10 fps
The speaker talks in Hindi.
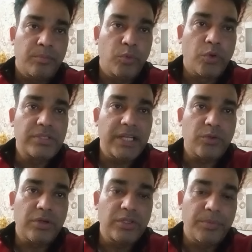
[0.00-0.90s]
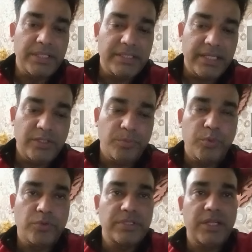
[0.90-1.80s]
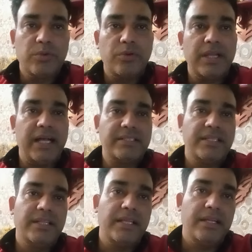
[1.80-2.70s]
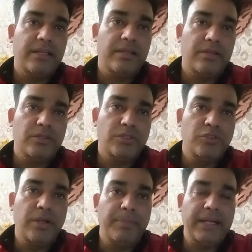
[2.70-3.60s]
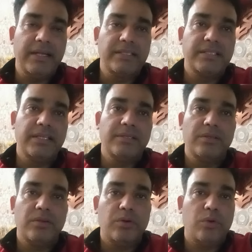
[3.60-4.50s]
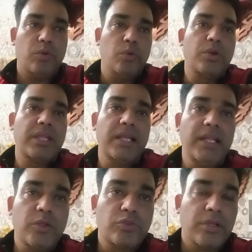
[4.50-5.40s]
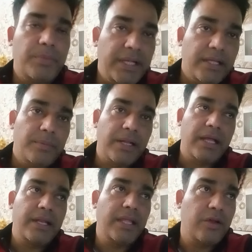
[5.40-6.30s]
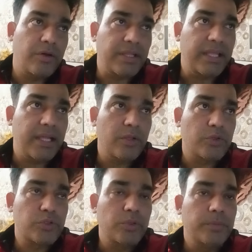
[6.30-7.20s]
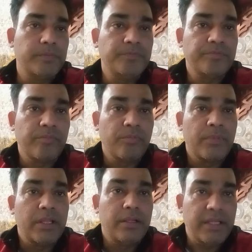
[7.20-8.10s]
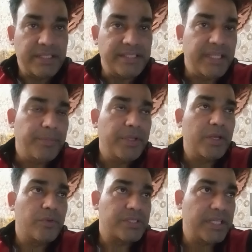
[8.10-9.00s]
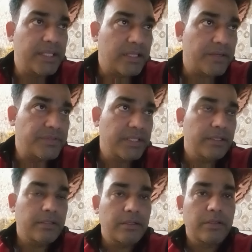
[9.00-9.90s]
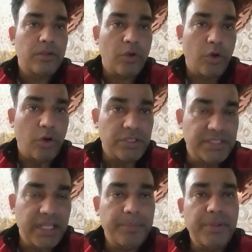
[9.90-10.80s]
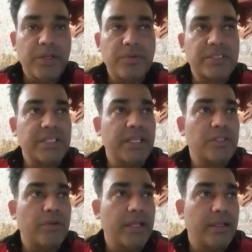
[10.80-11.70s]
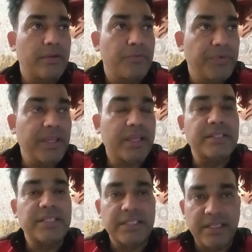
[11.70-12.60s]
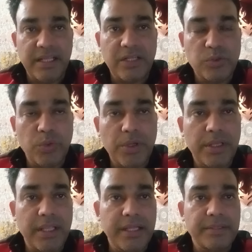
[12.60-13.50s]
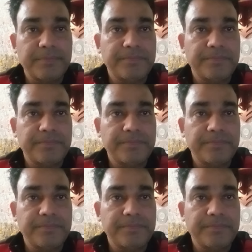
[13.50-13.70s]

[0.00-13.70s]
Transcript: पूर्व सैनिकों के जो बच्चे हैं जो पूर्व सैनिकों के आश्रित हैं जो डिपेंडेंट्स हैं उनके लिए दोस्तों एक बड़ी खबर आ रही है और ये है दोस्तों जेपी यूनिवर्सिटी की तरफ से और जेपी यूनिवर्सिटी ने जो है फ़ी कंसेशन देना शुरू कर दिया है